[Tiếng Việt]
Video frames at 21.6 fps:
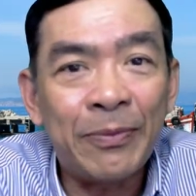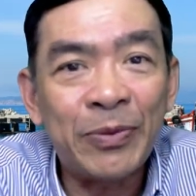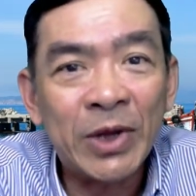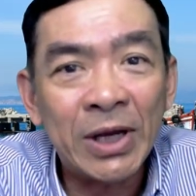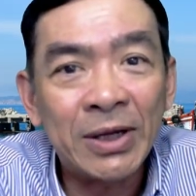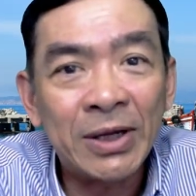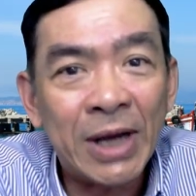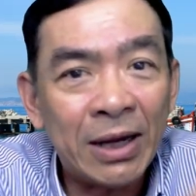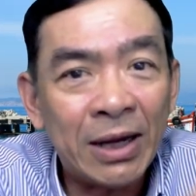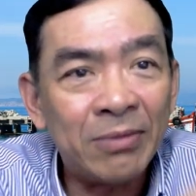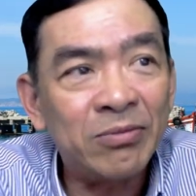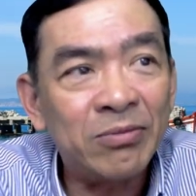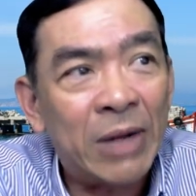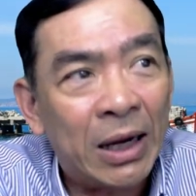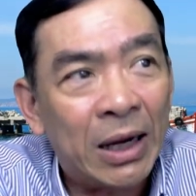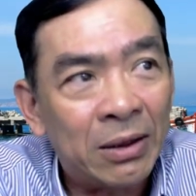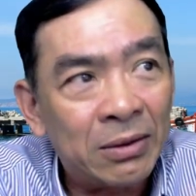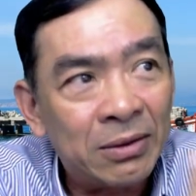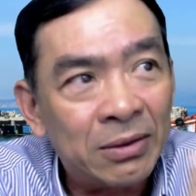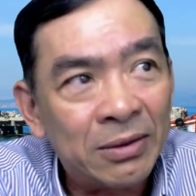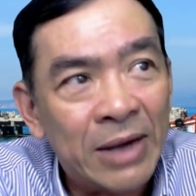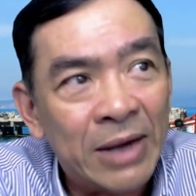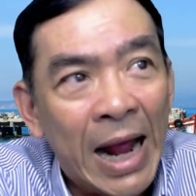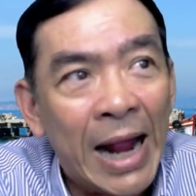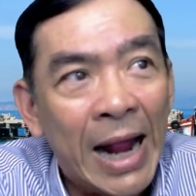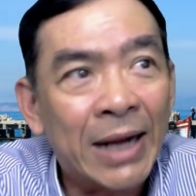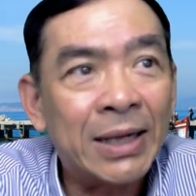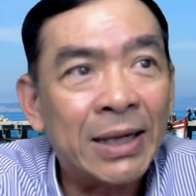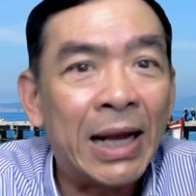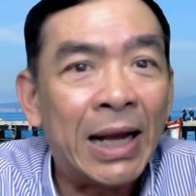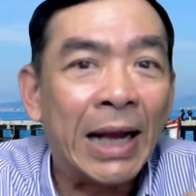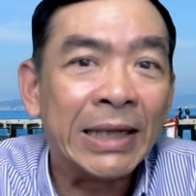cái cách mà
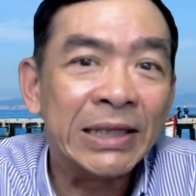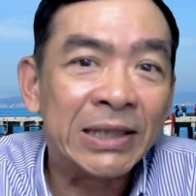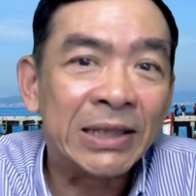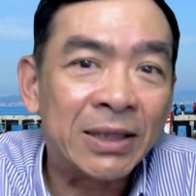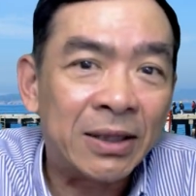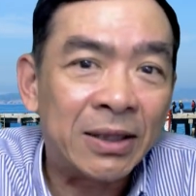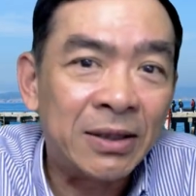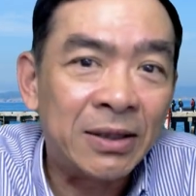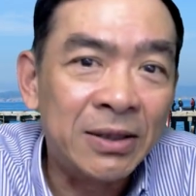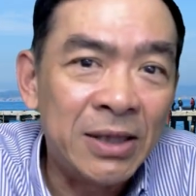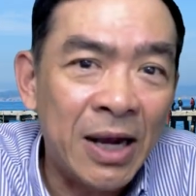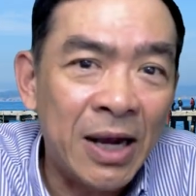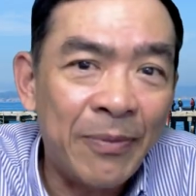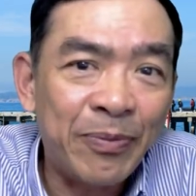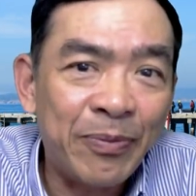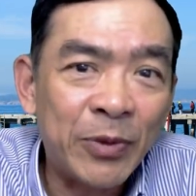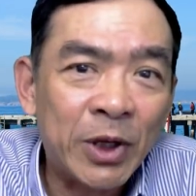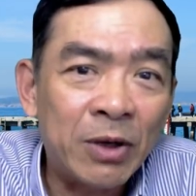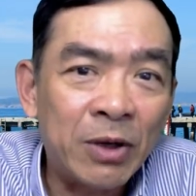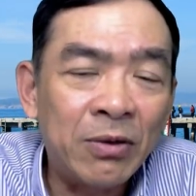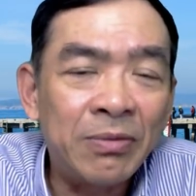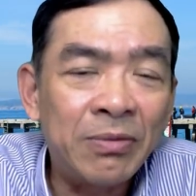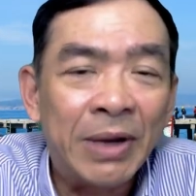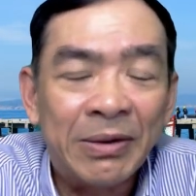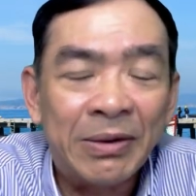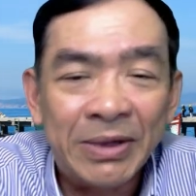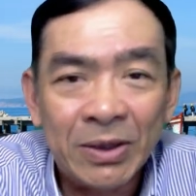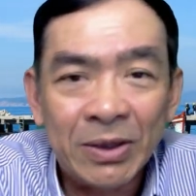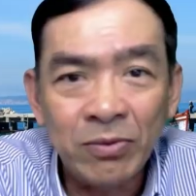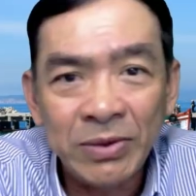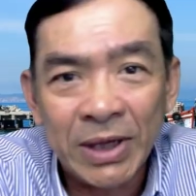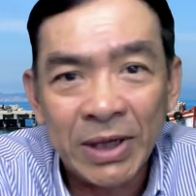đang hành xử um, trong cái việc mà
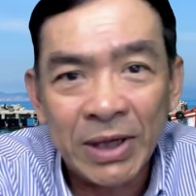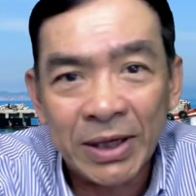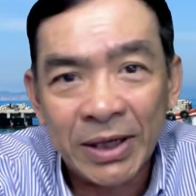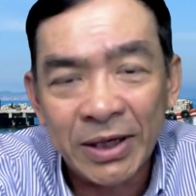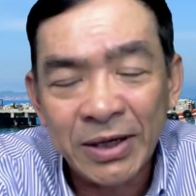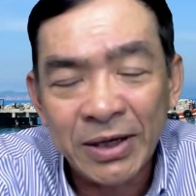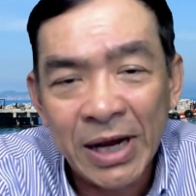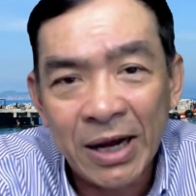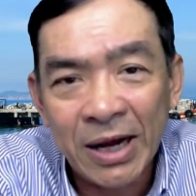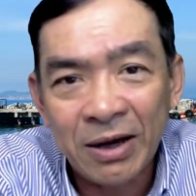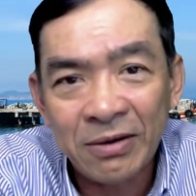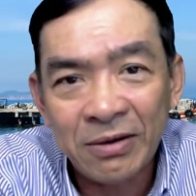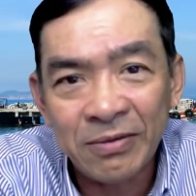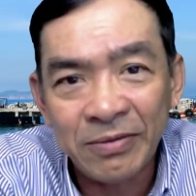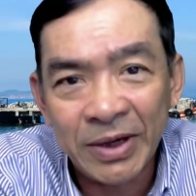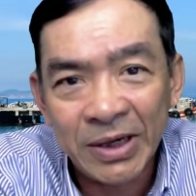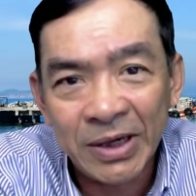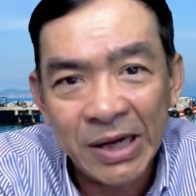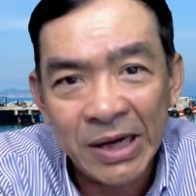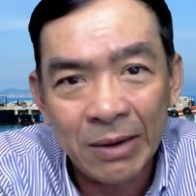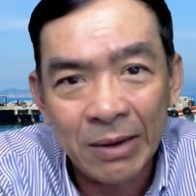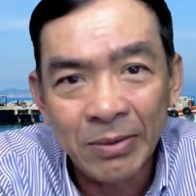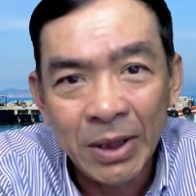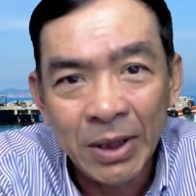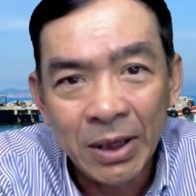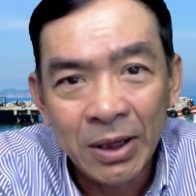chống dịch hiện nay ở trong Việt Nam